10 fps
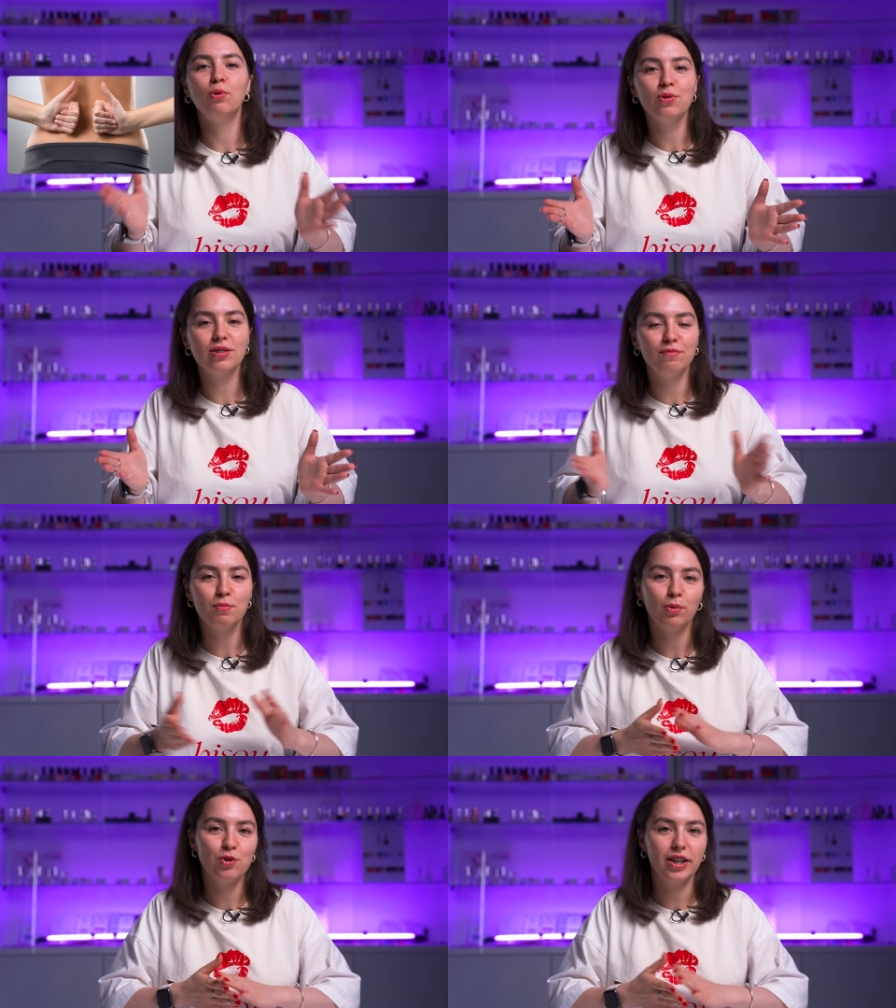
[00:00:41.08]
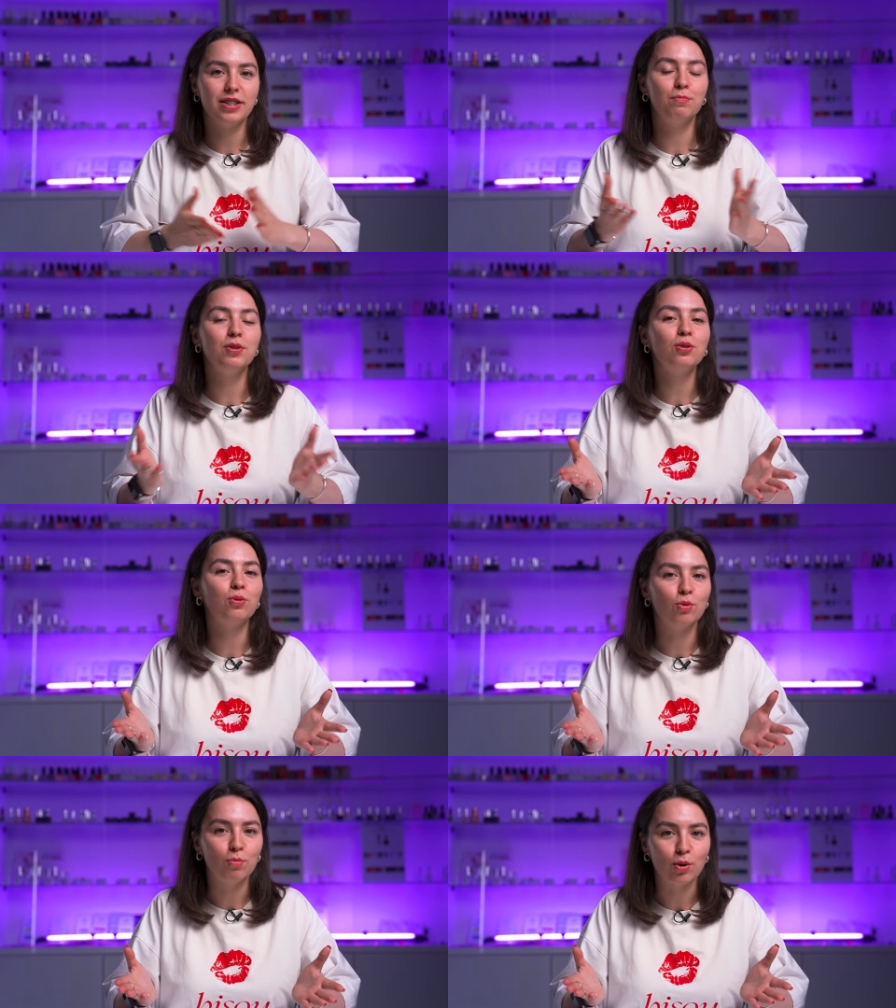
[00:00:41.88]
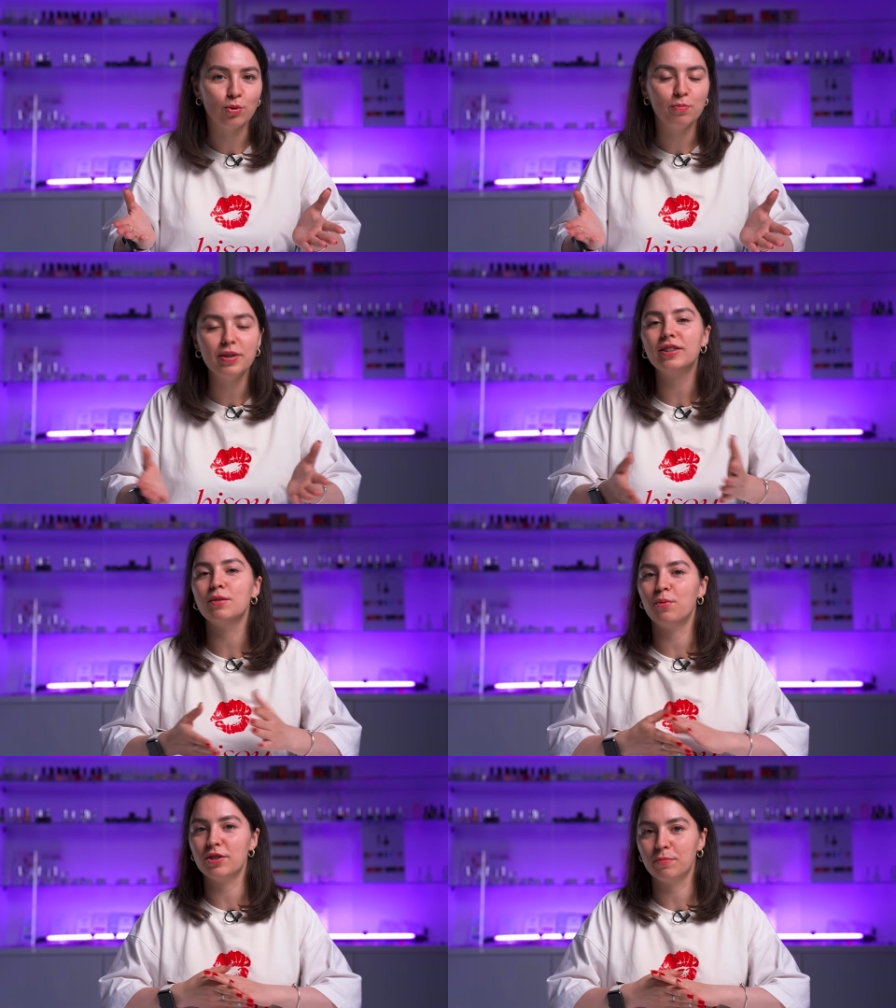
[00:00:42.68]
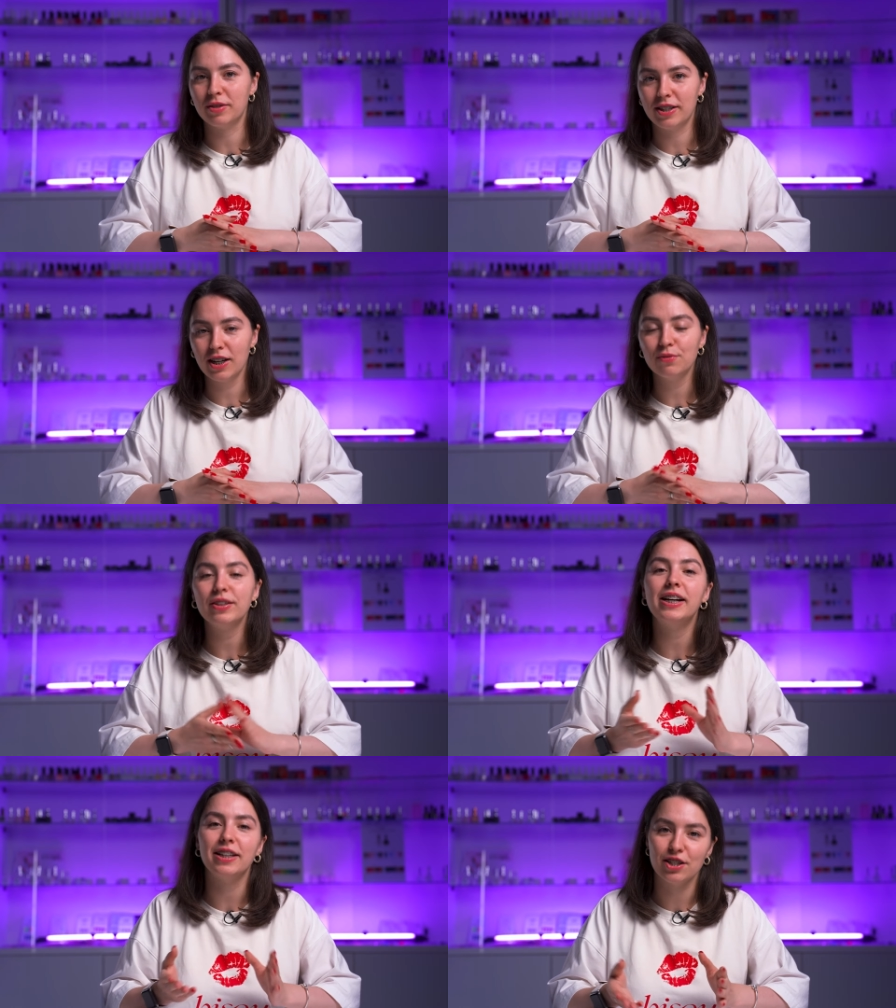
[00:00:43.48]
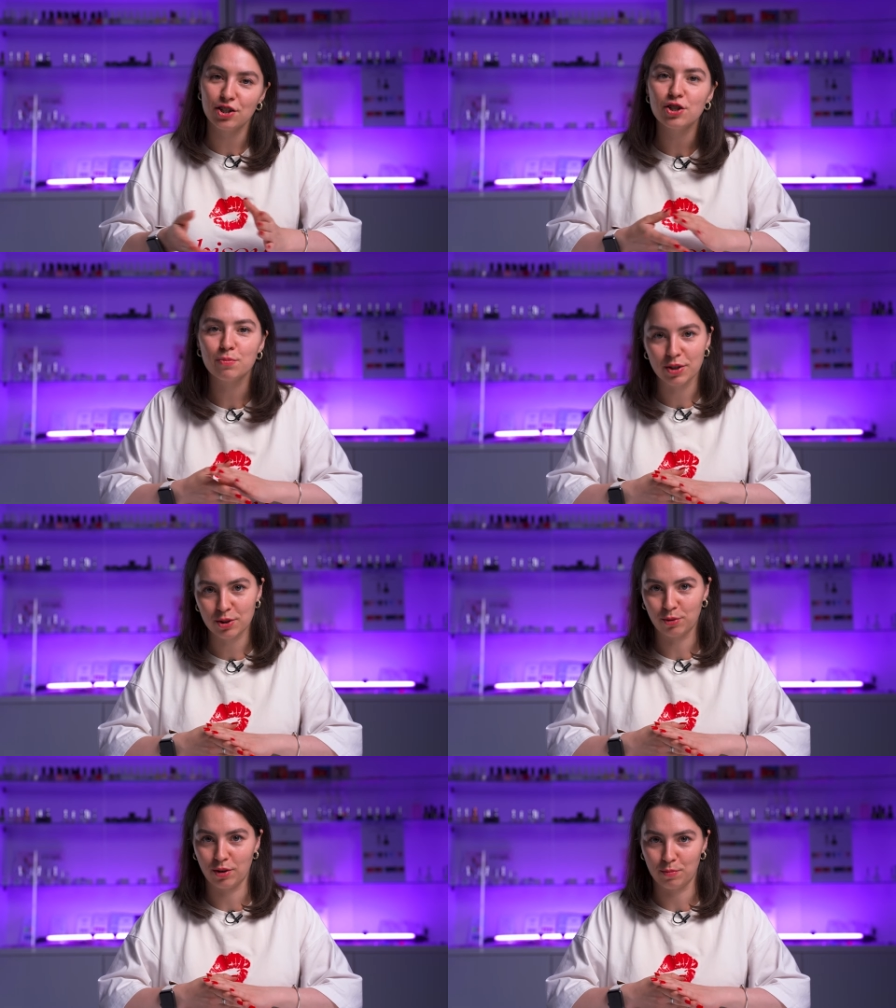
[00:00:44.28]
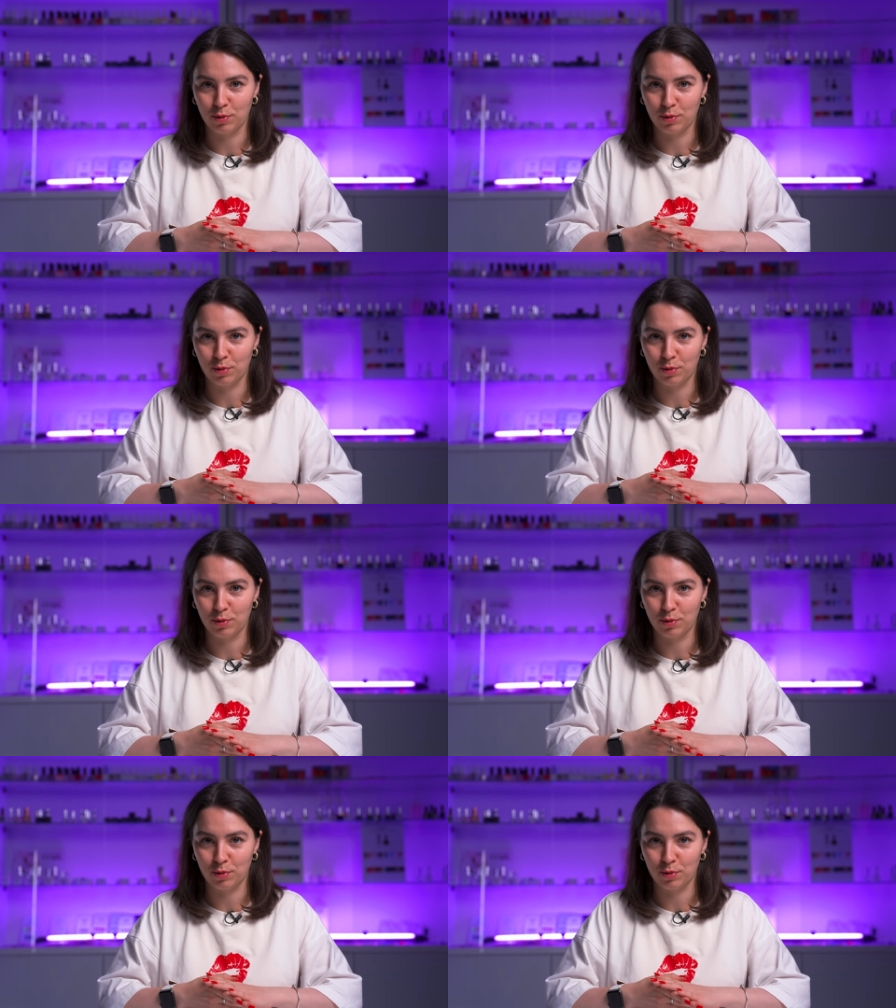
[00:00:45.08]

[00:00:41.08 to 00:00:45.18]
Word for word: бонусом вы получаете быструю уборку, быстрый поиск материалов и, конечно же, быструю